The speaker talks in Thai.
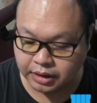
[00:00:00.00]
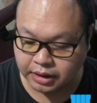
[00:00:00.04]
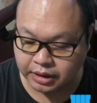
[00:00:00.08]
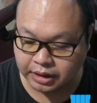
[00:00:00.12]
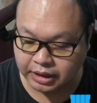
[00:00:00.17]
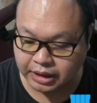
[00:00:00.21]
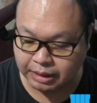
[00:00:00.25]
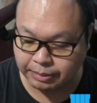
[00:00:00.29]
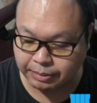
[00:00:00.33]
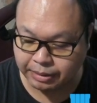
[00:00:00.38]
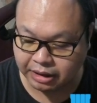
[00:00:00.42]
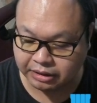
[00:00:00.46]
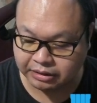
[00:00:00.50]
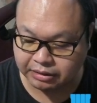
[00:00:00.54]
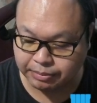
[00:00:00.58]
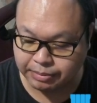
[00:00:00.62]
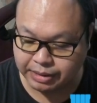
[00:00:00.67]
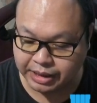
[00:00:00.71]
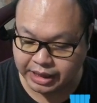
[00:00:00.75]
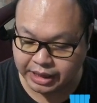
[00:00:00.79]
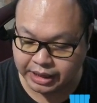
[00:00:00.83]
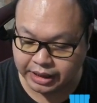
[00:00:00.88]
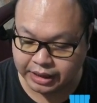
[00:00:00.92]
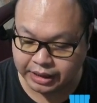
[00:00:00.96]
เนี่ยมันก็จะ
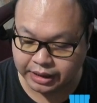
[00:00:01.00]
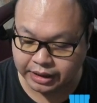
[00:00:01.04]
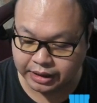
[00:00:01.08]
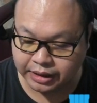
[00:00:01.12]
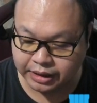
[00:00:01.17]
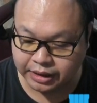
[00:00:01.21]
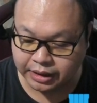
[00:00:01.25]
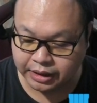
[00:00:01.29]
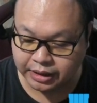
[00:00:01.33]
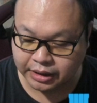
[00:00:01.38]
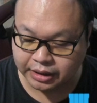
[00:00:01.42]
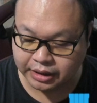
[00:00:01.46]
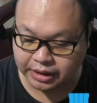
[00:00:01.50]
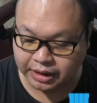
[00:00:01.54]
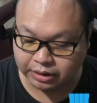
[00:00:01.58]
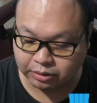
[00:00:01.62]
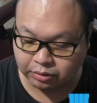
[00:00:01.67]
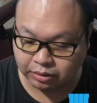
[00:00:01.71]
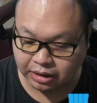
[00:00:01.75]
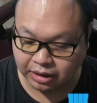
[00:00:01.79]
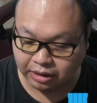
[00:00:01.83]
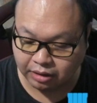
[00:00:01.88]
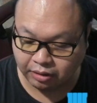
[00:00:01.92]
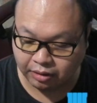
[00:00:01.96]
มีในตั
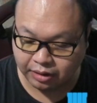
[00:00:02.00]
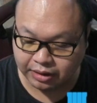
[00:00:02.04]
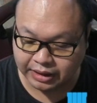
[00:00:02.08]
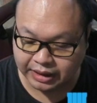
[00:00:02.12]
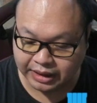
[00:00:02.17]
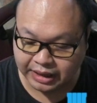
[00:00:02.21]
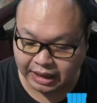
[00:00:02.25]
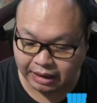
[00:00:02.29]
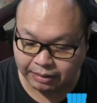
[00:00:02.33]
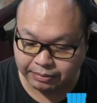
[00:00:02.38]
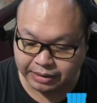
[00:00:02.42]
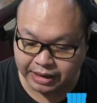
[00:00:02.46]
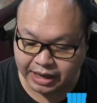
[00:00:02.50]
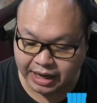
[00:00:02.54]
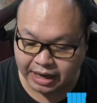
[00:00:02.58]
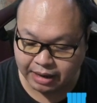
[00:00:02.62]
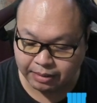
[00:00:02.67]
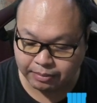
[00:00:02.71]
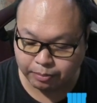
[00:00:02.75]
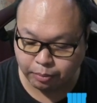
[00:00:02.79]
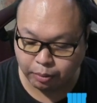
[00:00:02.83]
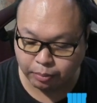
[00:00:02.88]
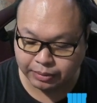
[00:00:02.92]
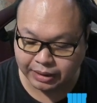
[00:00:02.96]
วละครนะครับ เนี่ย
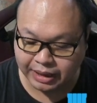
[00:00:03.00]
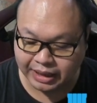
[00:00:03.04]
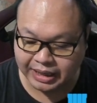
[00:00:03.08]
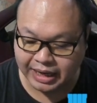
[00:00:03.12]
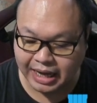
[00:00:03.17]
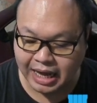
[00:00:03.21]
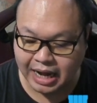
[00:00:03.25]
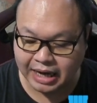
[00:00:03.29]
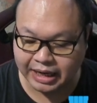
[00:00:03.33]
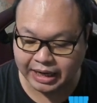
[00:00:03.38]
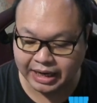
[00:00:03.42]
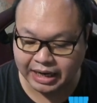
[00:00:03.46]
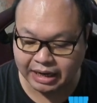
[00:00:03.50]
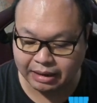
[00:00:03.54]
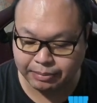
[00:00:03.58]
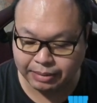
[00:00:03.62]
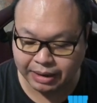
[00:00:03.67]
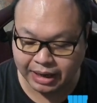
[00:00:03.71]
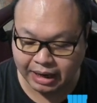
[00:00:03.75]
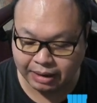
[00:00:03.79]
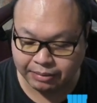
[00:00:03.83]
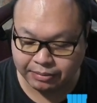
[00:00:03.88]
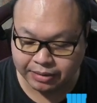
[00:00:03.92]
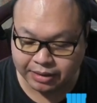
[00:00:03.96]
ปุ่มด้านล่างเนี่ยเห็นไหม
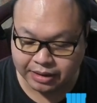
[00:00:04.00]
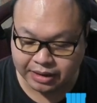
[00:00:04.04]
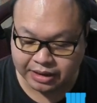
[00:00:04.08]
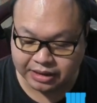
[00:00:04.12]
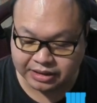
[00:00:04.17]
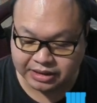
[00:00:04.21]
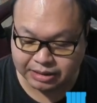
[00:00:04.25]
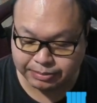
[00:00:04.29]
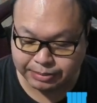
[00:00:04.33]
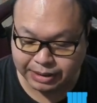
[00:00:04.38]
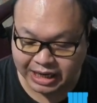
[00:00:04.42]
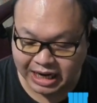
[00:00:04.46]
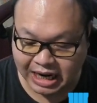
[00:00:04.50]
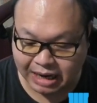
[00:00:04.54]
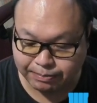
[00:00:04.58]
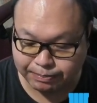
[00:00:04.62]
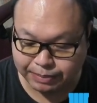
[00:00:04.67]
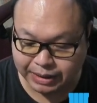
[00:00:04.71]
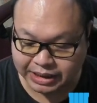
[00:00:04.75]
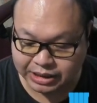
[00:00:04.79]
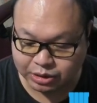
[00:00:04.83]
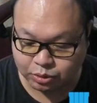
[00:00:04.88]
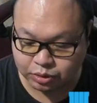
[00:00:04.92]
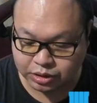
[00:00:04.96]
ครับ จะมีการเป
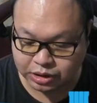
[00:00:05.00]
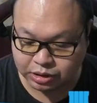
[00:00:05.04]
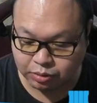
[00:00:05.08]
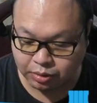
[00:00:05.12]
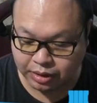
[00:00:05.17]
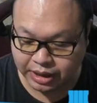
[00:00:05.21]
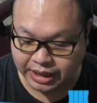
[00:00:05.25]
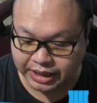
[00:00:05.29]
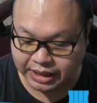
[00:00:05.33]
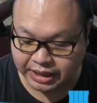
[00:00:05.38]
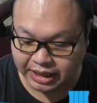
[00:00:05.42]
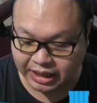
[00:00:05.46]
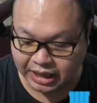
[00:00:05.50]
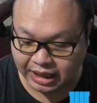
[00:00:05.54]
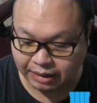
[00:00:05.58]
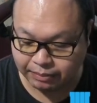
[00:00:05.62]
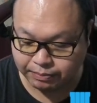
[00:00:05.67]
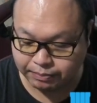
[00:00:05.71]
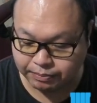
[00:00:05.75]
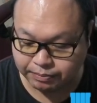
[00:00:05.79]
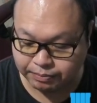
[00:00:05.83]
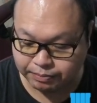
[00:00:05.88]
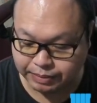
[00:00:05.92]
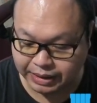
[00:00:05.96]
ลี่ยนชุดด้วยนะครับ
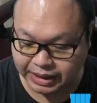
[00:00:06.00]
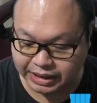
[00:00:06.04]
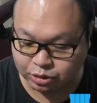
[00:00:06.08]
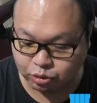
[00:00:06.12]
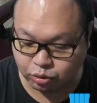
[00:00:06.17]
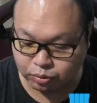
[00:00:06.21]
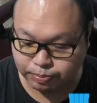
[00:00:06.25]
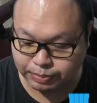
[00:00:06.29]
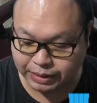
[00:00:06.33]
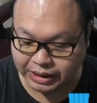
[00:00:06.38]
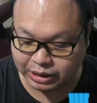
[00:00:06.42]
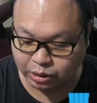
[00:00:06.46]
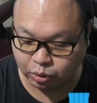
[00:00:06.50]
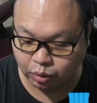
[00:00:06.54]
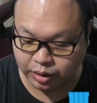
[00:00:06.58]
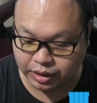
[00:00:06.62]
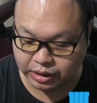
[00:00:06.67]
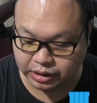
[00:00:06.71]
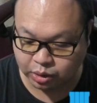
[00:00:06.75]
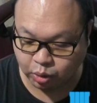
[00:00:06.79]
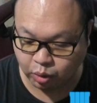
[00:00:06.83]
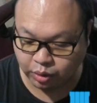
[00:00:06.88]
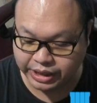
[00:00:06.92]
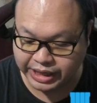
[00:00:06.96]
เปลี่ยนชุดเปลี่ยนตัว
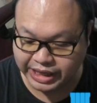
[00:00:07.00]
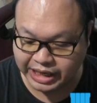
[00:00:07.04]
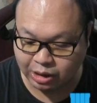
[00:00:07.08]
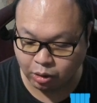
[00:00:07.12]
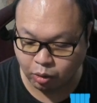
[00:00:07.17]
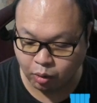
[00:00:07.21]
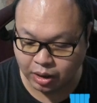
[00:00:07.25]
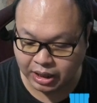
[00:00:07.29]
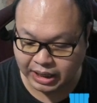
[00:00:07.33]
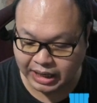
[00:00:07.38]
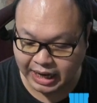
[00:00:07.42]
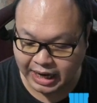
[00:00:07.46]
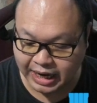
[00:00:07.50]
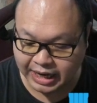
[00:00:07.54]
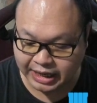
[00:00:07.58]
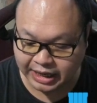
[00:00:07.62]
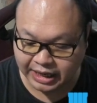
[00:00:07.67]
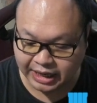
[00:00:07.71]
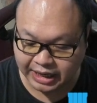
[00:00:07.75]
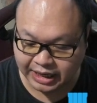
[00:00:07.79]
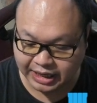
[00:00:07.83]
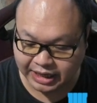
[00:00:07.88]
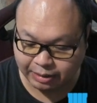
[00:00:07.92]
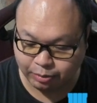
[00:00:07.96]
ตัวฮีโร่ก็ได้
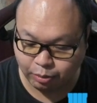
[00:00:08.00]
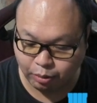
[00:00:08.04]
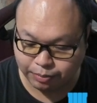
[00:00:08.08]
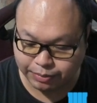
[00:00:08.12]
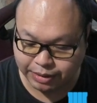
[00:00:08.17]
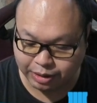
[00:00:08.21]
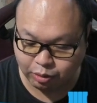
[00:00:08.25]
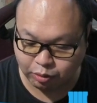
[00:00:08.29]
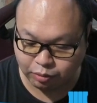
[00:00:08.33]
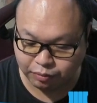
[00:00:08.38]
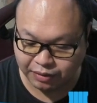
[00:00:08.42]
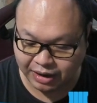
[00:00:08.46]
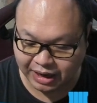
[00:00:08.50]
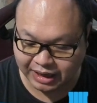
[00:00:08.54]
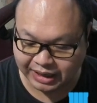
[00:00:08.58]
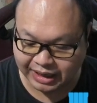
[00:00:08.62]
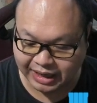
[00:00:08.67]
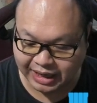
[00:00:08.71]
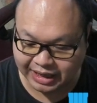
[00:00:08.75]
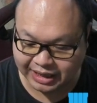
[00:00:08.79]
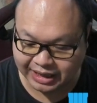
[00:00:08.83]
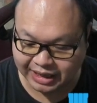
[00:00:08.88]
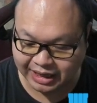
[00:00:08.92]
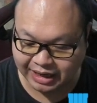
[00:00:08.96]
นะอันนี้ผมมีหูฟัง
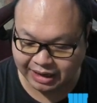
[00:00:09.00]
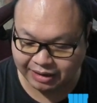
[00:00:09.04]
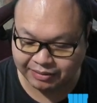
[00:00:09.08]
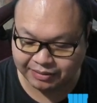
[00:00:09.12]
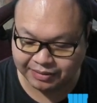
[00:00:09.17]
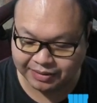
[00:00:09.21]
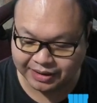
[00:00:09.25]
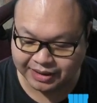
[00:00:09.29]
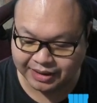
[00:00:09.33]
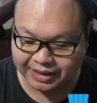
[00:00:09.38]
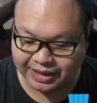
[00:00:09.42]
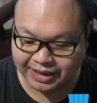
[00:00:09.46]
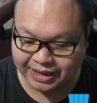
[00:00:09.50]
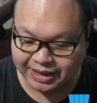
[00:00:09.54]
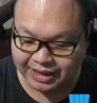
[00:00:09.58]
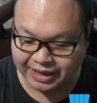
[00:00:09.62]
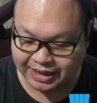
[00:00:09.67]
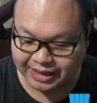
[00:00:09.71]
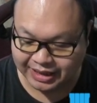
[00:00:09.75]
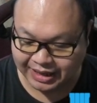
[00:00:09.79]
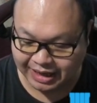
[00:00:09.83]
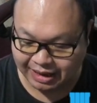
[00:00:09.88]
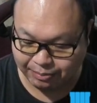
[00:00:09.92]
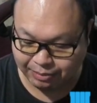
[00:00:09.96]
ละนะครับ
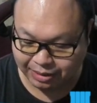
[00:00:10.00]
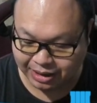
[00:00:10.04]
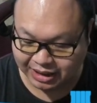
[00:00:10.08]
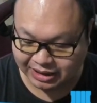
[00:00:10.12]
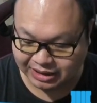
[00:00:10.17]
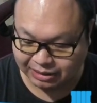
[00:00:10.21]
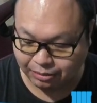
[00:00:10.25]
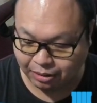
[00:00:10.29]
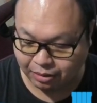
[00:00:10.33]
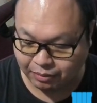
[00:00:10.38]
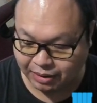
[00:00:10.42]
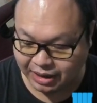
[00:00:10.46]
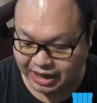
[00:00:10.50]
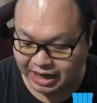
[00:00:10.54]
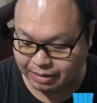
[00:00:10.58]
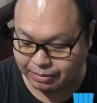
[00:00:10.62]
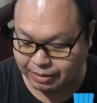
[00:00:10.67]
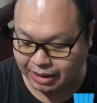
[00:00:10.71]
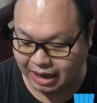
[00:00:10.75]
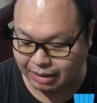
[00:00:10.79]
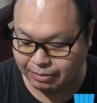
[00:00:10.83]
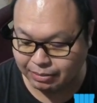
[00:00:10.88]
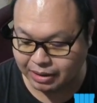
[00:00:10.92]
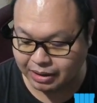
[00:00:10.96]
เนี่ยมันก็จะบอกว่าเห็นไห
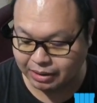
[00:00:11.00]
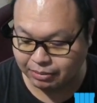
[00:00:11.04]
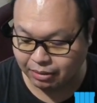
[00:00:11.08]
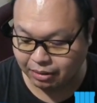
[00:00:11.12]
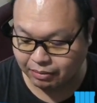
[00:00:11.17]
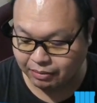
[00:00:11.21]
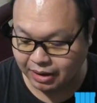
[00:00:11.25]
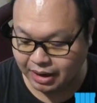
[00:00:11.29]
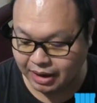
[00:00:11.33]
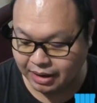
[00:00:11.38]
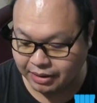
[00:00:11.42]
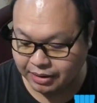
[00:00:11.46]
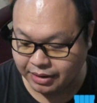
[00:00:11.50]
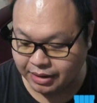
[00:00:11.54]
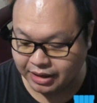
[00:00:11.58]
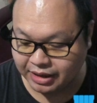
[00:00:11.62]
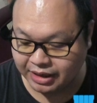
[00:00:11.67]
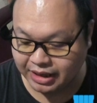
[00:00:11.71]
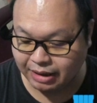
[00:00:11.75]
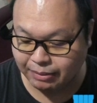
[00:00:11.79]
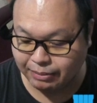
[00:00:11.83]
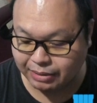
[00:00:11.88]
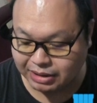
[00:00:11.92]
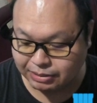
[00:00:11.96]
มครับ มันจะบอกว่า
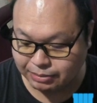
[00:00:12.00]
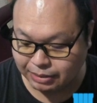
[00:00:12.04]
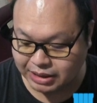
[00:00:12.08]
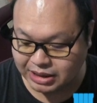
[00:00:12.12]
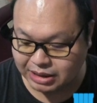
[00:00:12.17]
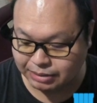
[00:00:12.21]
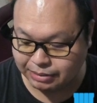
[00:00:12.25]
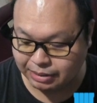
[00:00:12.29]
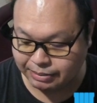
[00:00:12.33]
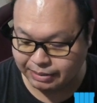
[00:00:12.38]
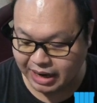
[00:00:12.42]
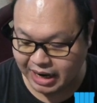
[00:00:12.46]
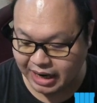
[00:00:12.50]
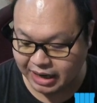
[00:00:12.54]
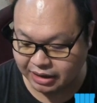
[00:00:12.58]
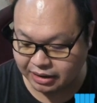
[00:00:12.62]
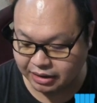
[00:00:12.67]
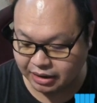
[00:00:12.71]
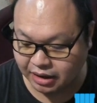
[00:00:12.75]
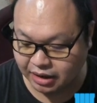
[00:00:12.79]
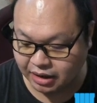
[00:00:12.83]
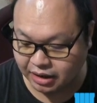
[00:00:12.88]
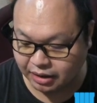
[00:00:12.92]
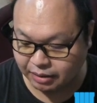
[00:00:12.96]
เนี่ยมันมันจะมีแพ็ค
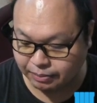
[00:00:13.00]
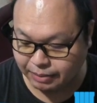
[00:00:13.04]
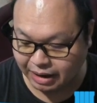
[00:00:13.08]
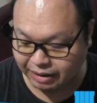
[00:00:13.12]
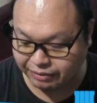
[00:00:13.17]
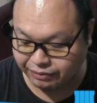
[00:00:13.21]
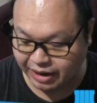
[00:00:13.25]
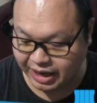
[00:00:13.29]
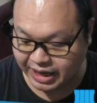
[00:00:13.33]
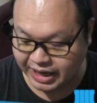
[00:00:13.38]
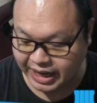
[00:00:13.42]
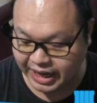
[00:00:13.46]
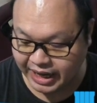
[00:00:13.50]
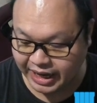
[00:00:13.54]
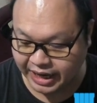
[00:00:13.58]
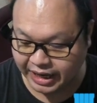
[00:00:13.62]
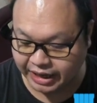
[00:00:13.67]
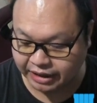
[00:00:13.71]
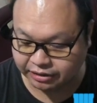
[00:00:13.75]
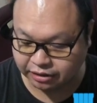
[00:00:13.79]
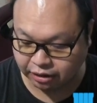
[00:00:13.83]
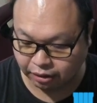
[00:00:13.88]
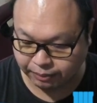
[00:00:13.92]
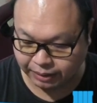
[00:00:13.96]
แบ็กไฟเดย์
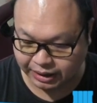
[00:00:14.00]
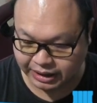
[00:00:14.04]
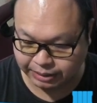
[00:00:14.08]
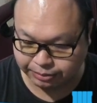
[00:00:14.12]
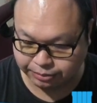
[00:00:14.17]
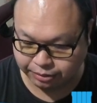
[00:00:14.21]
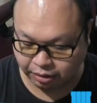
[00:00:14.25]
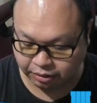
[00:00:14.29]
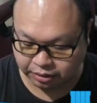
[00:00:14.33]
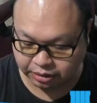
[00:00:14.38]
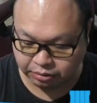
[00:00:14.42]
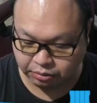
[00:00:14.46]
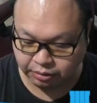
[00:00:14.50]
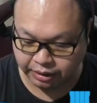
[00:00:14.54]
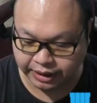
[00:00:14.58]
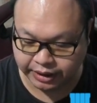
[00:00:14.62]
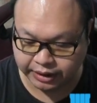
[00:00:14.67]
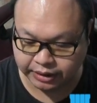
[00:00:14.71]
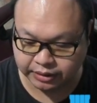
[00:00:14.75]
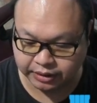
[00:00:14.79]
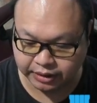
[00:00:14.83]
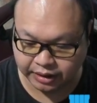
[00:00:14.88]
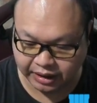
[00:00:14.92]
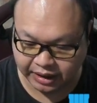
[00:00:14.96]
สสองพันยี่ิบสองด้วย
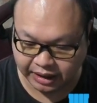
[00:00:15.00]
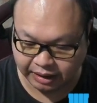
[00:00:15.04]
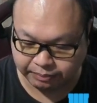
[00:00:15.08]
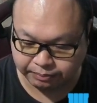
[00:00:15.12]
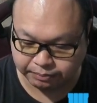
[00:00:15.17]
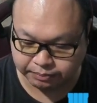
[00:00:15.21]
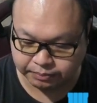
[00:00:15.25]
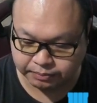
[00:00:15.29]
นะครับ